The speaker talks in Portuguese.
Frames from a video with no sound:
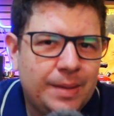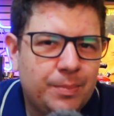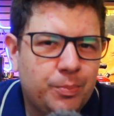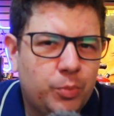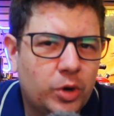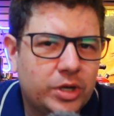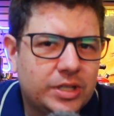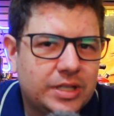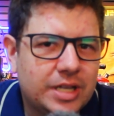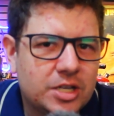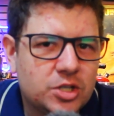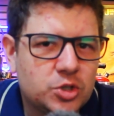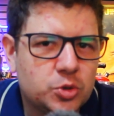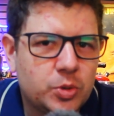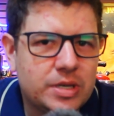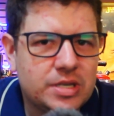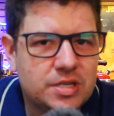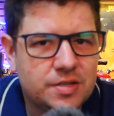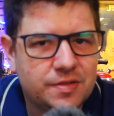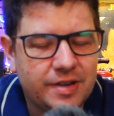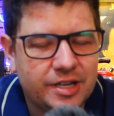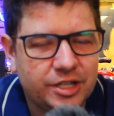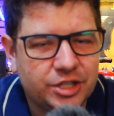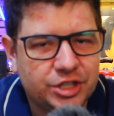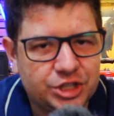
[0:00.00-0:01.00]

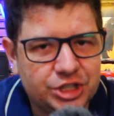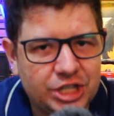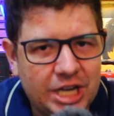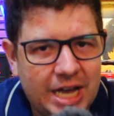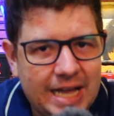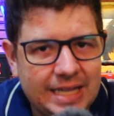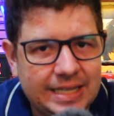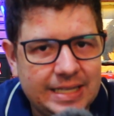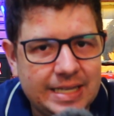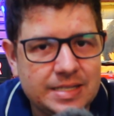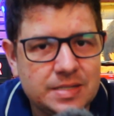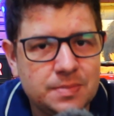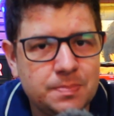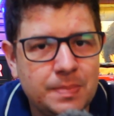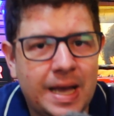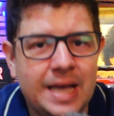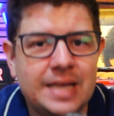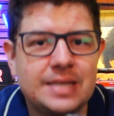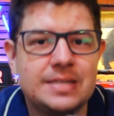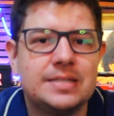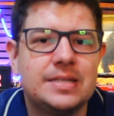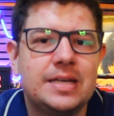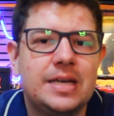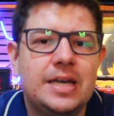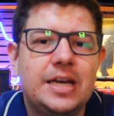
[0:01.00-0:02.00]
importações fechadas,
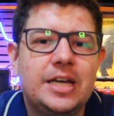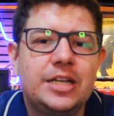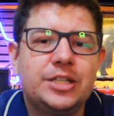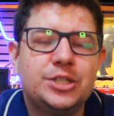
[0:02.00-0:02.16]
mas